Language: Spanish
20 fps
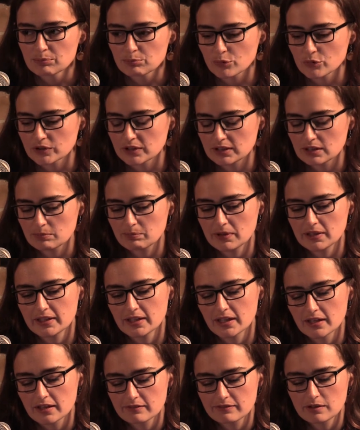ponen a
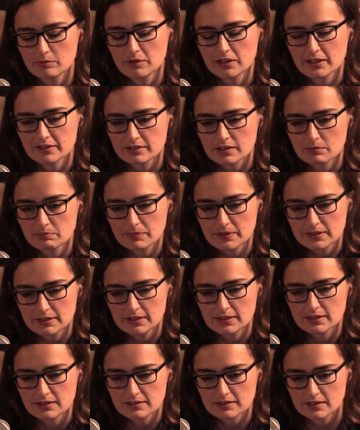pelear a familias
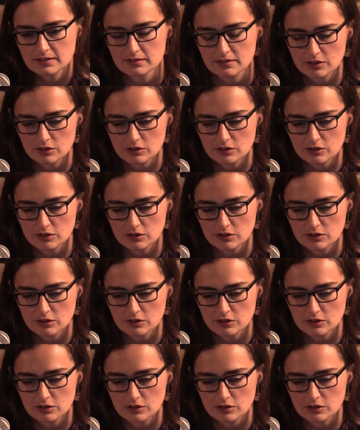campesinas que han